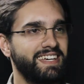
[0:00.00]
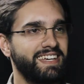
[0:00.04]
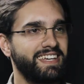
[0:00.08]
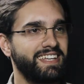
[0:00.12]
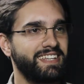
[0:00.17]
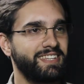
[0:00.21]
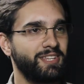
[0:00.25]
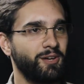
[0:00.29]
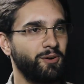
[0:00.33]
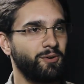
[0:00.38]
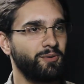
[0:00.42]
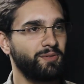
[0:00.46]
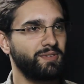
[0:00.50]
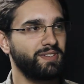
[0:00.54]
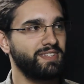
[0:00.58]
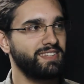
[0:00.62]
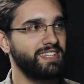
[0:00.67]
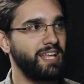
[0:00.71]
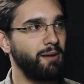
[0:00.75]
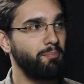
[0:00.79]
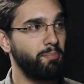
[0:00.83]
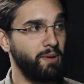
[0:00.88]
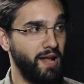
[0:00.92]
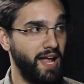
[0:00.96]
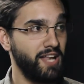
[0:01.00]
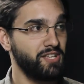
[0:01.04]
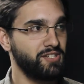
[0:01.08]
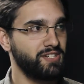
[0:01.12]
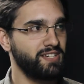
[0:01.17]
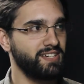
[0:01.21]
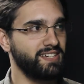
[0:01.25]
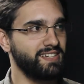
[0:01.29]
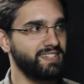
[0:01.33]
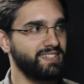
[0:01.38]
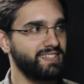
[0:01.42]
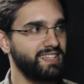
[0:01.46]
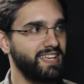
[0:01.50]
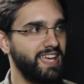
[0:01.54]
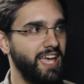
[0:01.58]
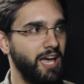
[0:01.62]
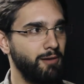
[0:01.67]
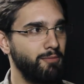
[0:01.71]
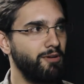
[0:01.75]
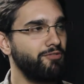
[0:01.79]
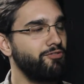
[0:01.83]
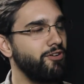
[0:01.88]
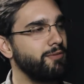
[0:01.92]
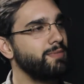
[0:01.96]
Então, na prática, é
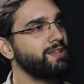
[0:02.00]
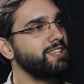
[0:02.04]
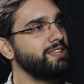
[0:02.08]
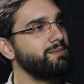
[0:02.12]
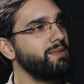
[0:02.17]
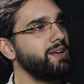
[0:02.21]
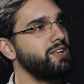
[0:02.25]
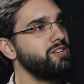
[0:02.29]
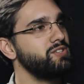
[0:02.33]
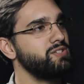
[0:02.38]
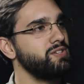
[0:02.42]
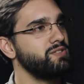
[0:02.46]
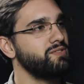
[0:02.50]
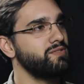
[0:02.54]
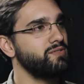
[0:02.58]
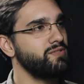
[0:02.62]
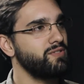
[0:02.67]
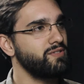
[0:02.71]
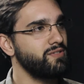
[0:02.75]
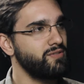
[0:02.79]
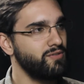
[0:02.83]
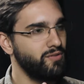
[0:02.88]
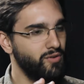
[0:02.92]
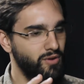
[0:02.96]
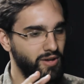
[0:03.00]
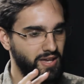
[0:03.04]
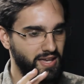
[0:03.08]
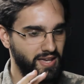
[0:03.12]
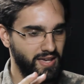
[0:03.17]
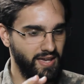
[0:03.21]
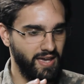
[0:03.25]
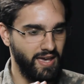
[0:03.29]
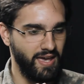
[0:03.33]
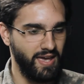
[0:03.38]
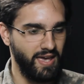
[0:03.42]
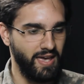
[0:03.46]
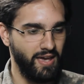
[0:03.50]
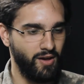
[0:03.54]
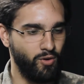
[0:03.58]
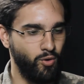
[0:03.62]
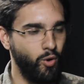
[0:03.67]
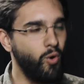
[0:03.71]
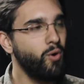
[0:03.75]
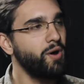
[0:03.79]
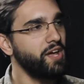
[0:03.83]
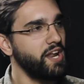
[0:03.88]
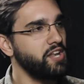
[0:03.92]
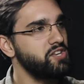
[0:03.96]
uma forma também de é,
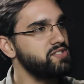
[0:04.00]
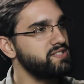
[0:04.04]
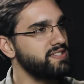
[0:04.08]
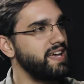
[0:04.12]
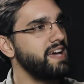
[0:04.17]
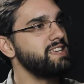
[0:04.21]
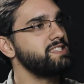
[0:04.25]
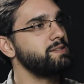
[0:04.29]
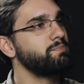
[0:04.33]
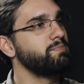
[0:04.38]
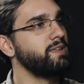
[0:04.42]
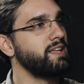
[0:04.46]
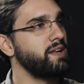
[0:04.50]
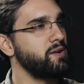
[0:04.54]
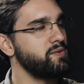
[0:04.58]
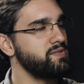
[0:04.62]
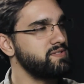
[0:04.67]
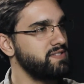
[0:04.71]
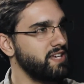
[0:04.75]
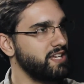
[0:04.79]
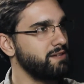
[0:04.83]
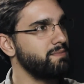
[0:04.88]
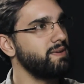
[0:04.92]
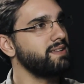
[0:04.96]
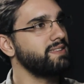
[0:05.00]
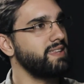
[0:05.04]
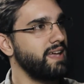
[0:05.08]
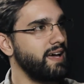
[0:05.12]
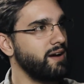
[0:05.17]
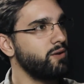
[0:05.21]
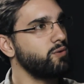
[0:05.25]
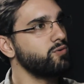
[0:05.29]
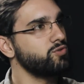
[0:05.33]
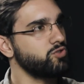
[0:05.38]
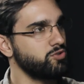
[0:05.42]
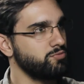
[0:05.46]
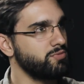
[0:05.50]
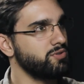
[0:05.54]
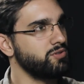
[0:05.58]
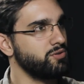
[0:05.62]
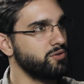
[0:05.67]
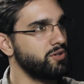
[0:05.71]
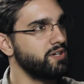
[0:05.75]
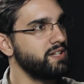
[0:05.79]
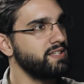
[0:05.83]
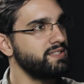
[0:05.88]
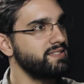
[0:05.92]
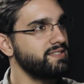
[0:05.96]
concretizar esse plano de segmentar
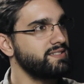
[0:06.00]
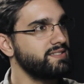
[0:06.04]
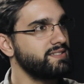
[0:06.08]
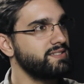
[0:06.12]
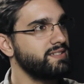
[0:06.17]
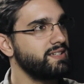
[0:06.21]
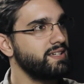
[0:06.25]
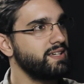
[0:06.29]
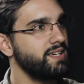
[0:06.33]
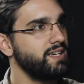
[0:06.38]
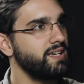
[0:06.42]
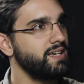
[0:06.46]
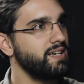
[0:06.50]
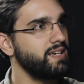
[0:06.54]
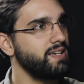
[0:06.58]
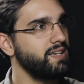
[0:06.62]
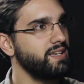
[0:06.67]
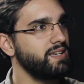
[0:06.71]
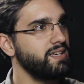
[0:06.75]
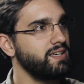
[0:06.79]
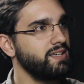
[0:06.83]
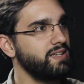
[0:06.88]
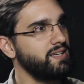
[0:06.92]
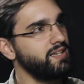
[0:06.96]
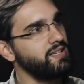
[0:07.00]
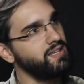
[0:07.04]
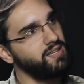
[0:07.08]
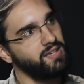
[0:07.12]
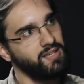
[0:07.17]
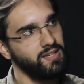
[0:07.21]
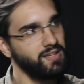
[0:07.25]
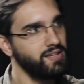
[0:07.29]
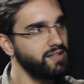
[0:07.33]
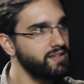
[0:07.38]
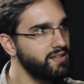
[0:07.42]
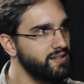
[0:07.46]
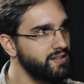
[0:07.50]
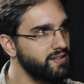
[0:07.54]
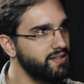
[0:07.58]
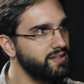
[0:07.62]
consumidores e